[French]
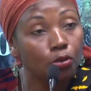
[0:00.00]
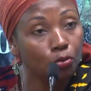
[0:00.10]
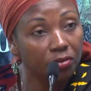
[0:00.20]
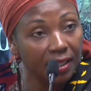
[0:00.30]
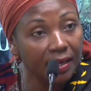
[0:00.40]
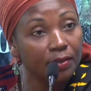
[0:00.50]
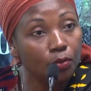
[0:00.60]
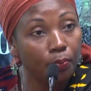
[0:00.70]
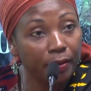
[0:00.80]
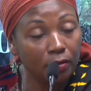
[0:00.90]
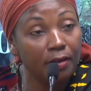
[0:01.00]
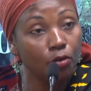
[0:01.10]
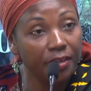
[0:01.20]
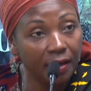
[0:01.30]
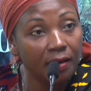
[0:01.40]
soutien à ce personnel
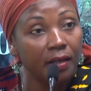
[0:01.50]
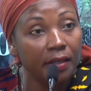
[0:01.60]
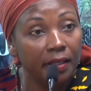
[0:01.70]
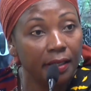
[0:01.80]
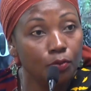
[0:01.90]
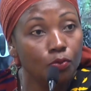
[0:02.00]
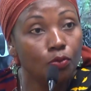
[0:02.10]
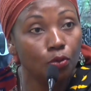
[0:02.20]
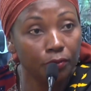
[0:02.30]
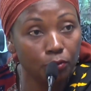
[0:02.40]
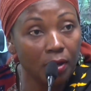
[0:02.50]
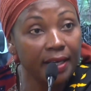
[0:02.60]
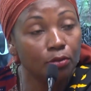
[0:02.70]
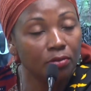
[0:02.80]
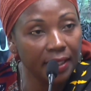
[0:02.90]
soignant et nous continuons à
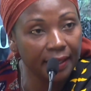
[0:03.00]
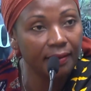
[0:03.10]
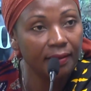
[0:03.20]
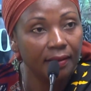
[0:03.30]
les soutenir.